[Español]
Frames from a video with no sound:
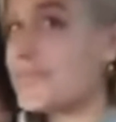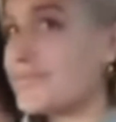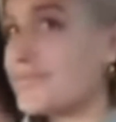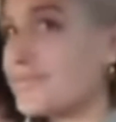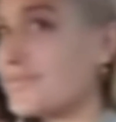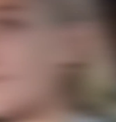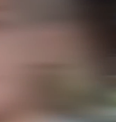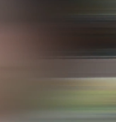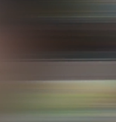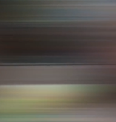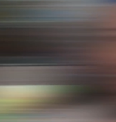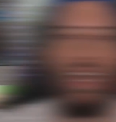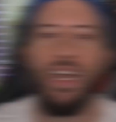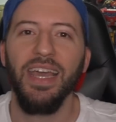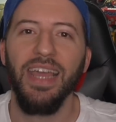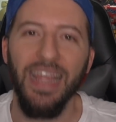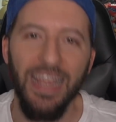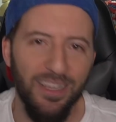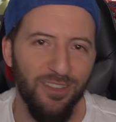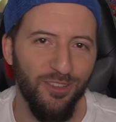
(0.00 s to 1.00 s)
views.
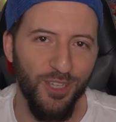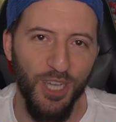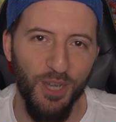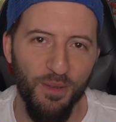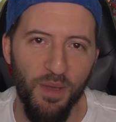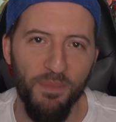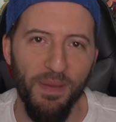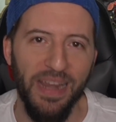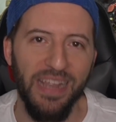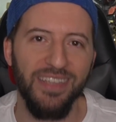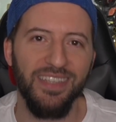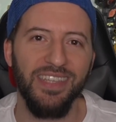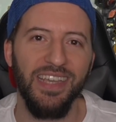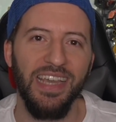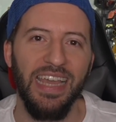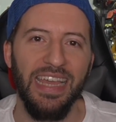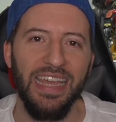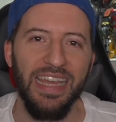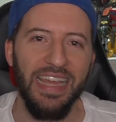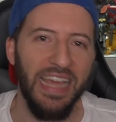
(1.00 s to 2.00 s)
Eso ya me
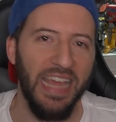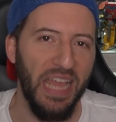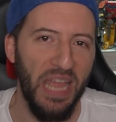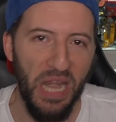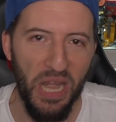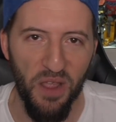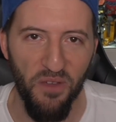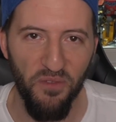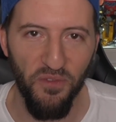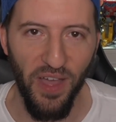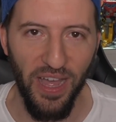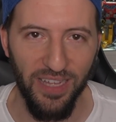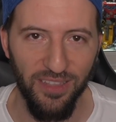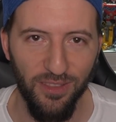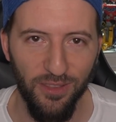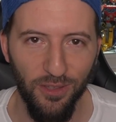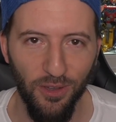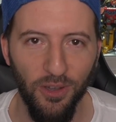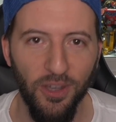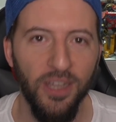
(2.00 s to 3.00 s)
parece
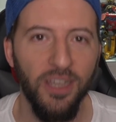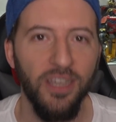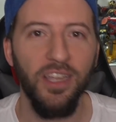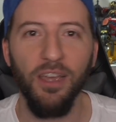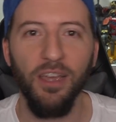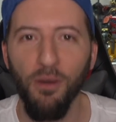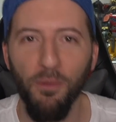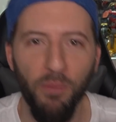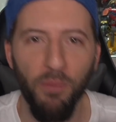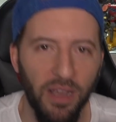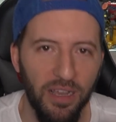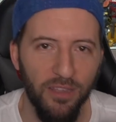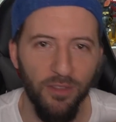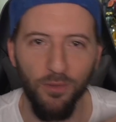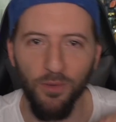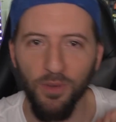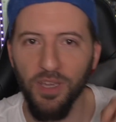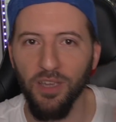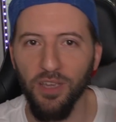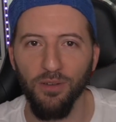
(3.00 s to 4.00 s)
nefasto. Que vos pongas a
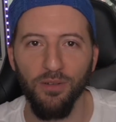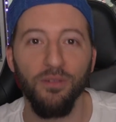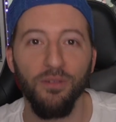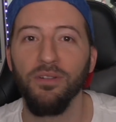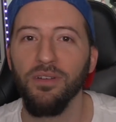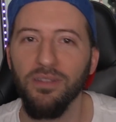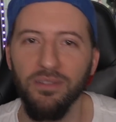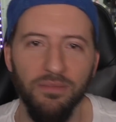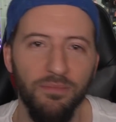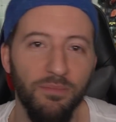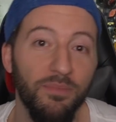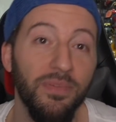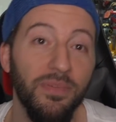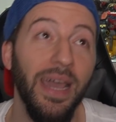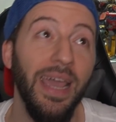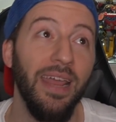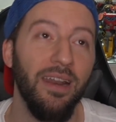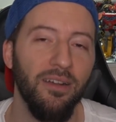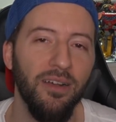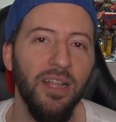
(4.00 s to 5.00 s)
tu hijo, ¿eh?
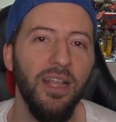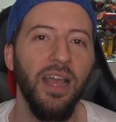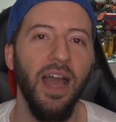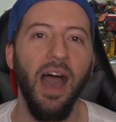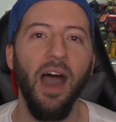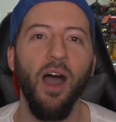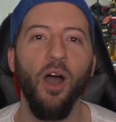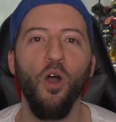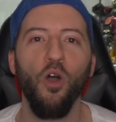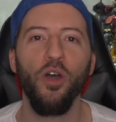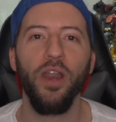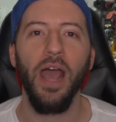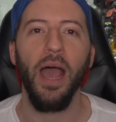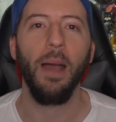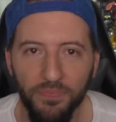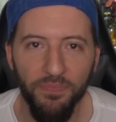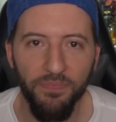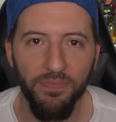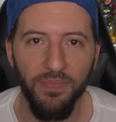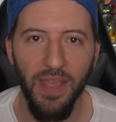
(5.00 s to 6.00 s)
bueno,
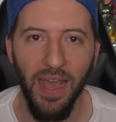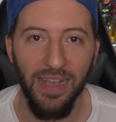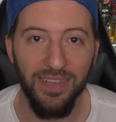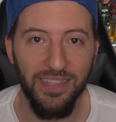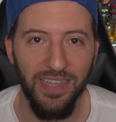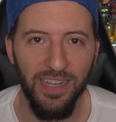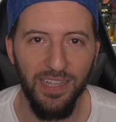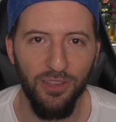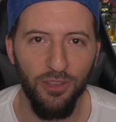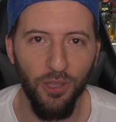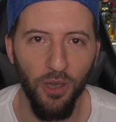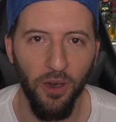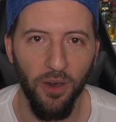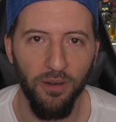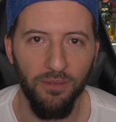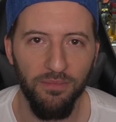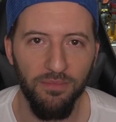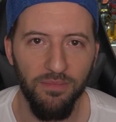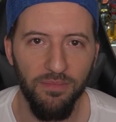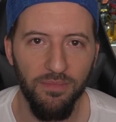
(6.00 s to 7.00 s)
ahora, hacer
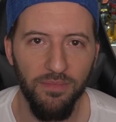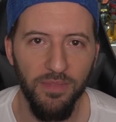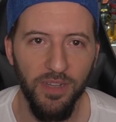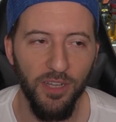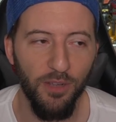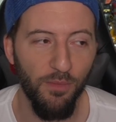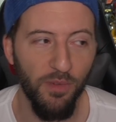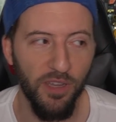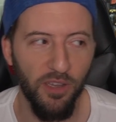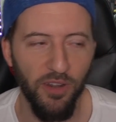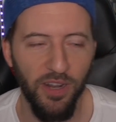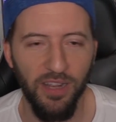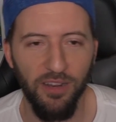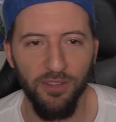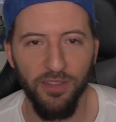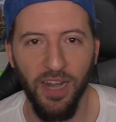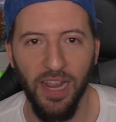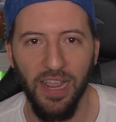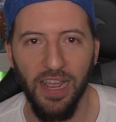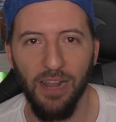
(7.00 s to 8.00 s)
esto es como que ahora
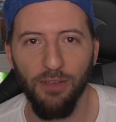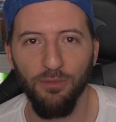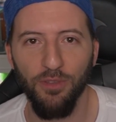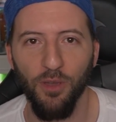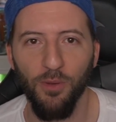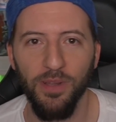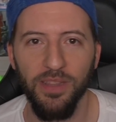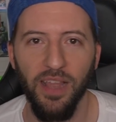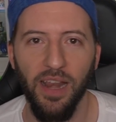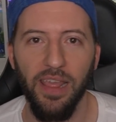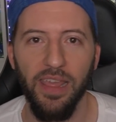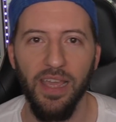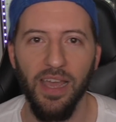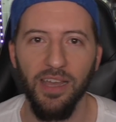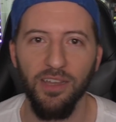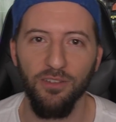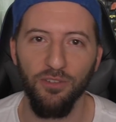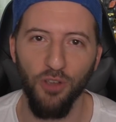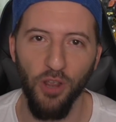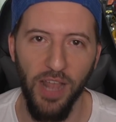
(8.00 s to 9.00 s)
lo traiga al auto de vuelta y le
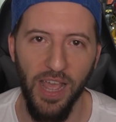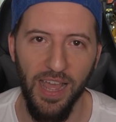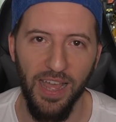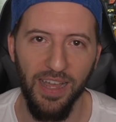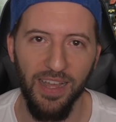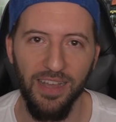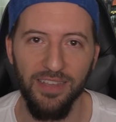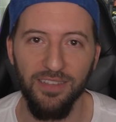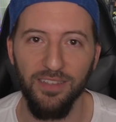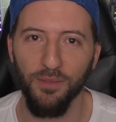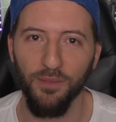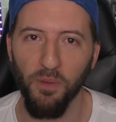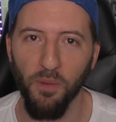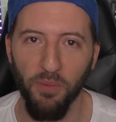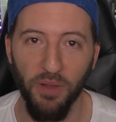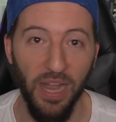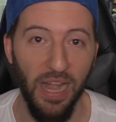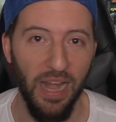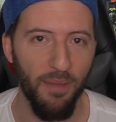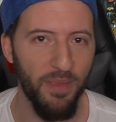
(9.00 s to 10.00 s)
diga, llorá, así te puedo
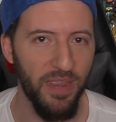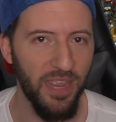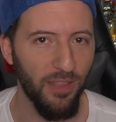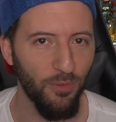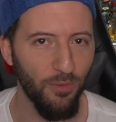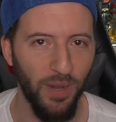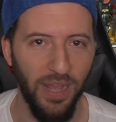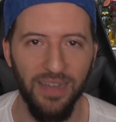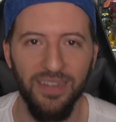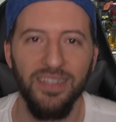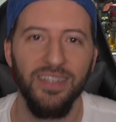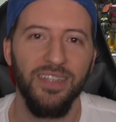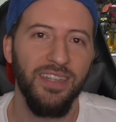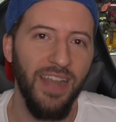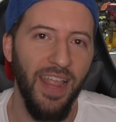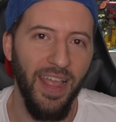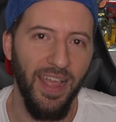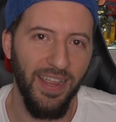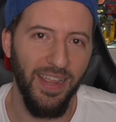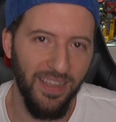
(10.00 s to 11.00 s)
poner la miniatura.
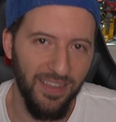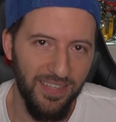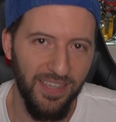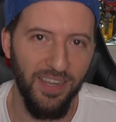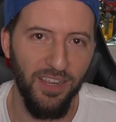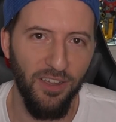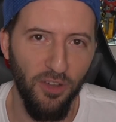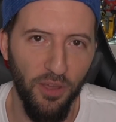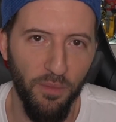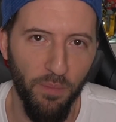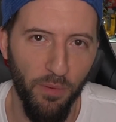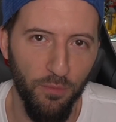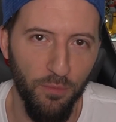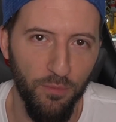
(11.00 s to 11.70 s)
hay que ser hijo de p